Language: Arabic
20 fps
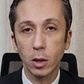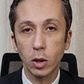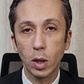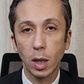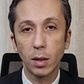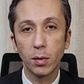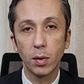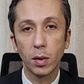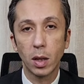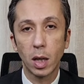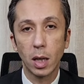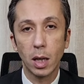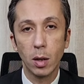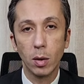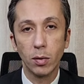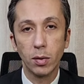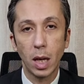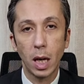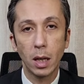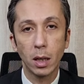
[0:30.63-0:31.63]
اشترك في القناه
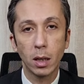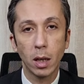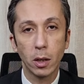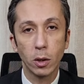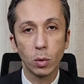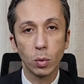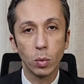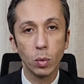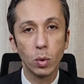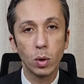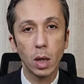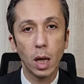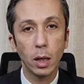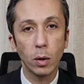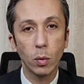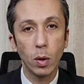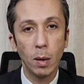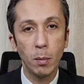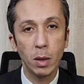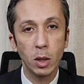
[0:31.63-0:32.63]
وفعل الجرس ودوس
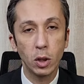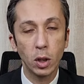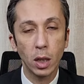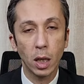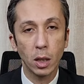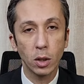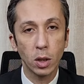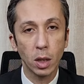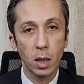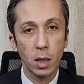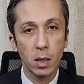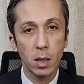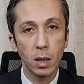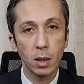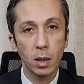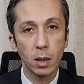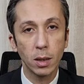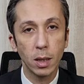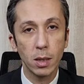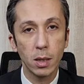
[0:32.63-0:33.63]
لايك واعمل شير عشان الناس
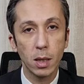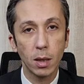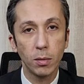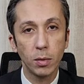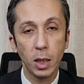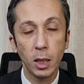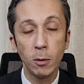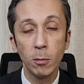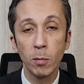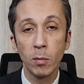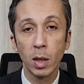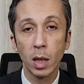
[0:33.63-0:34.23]
تقدر تستفيد